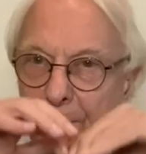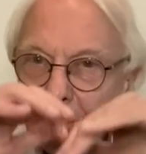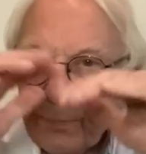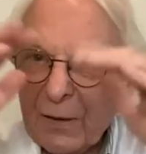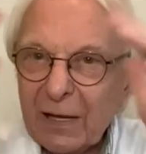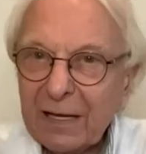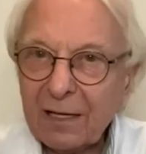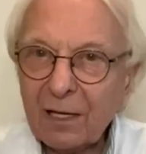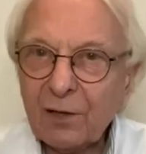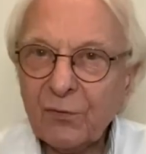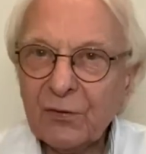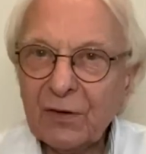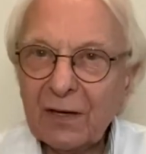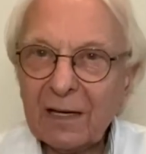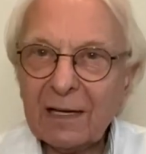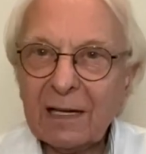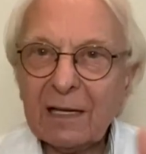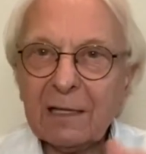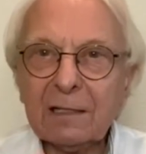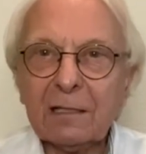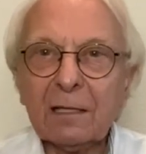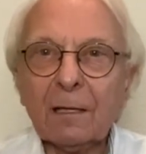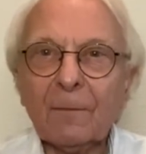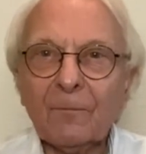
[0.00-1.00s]

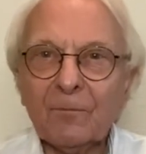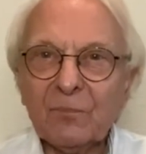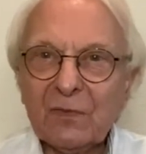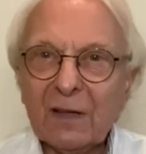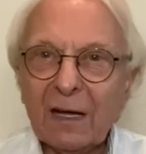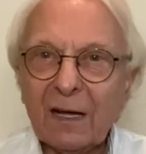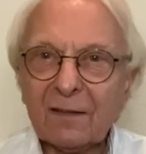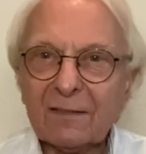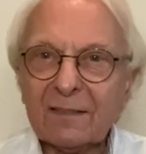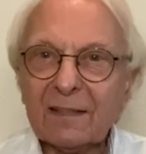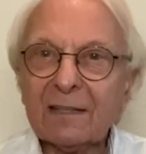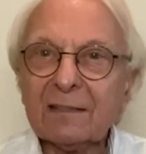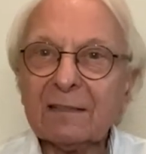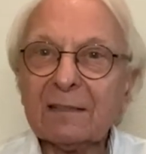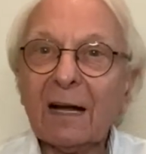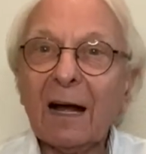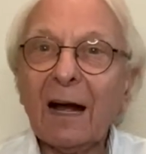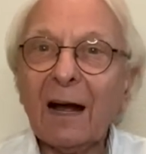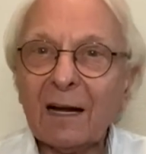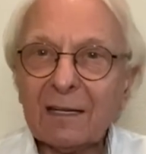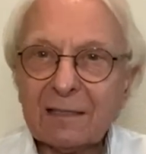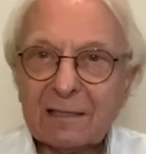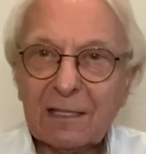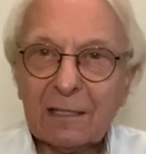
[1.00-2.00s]
périphérique à cette
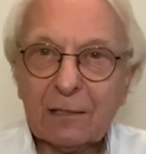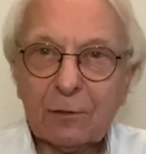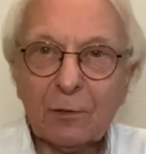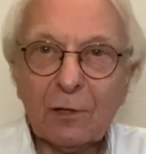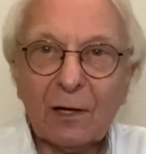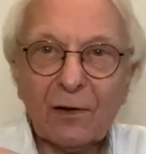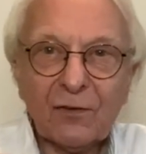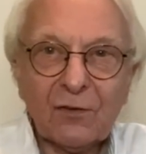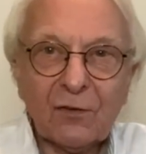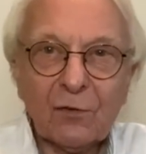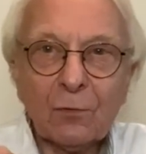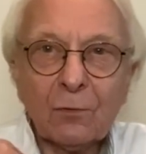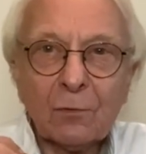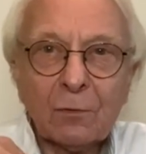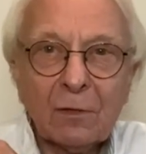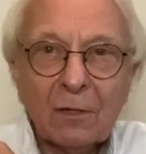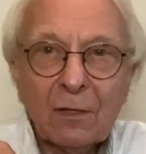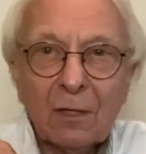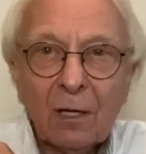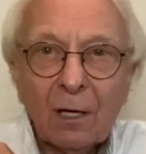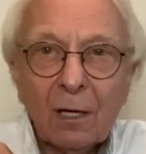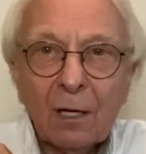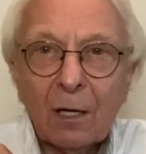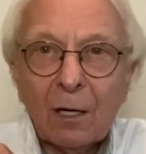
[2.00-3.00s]
articulation
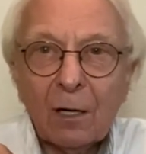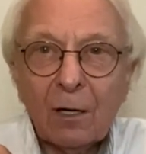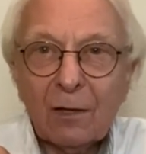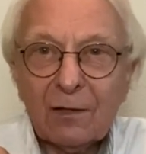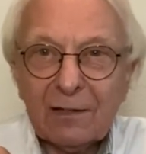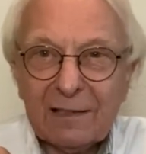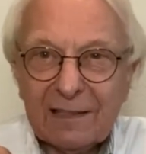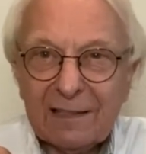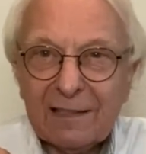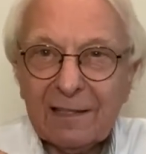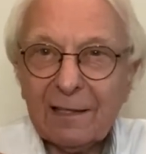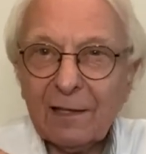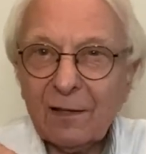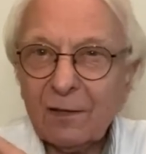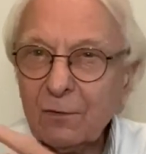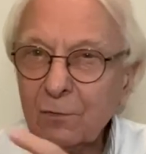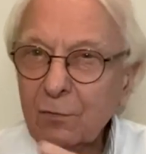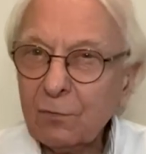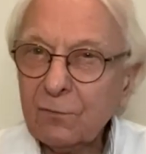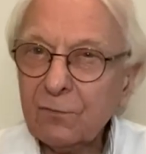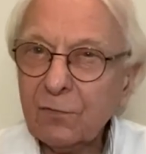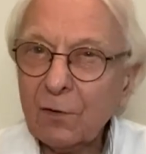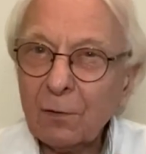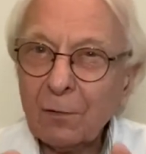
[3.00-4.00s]
euh, qui est
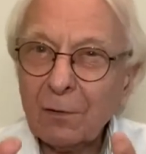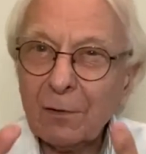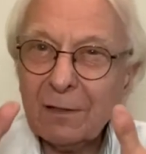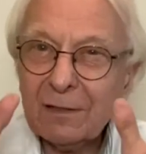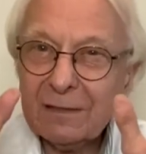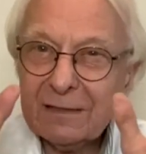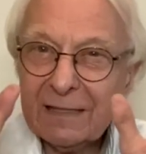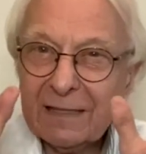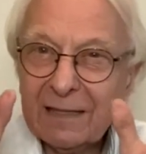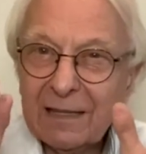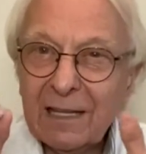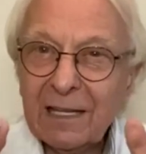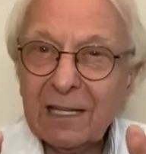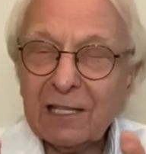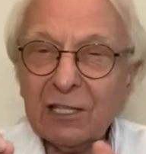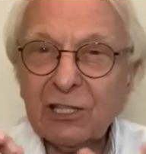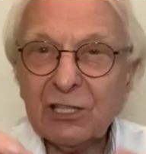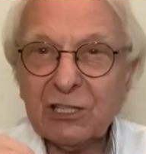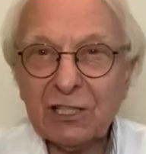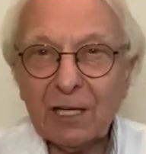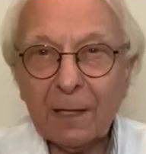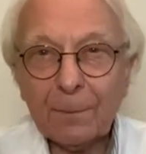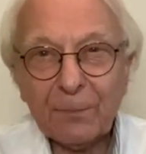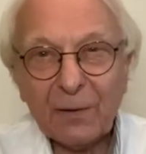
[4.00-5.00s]
souvent
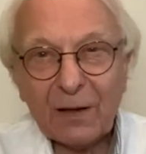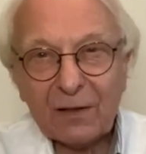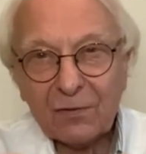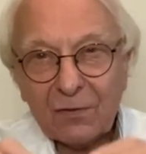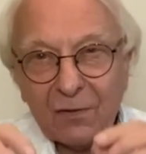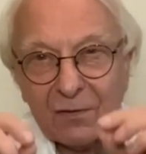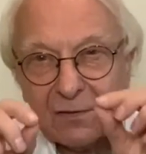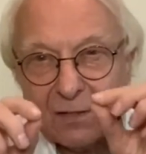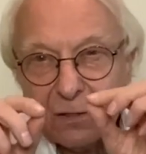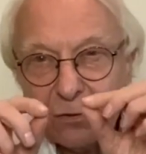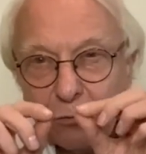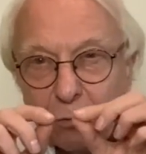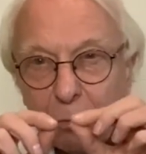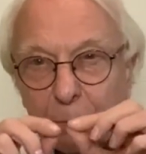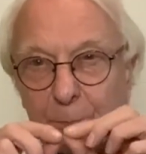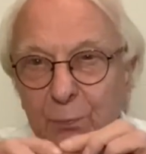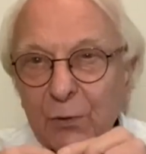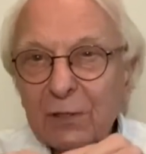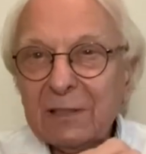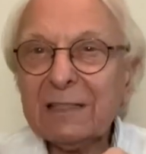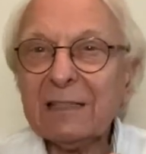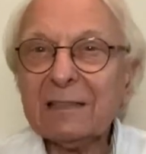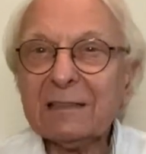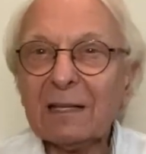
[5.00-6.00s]
négligée parce que c'est une
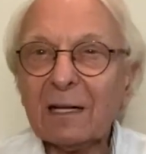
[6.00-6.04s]
petite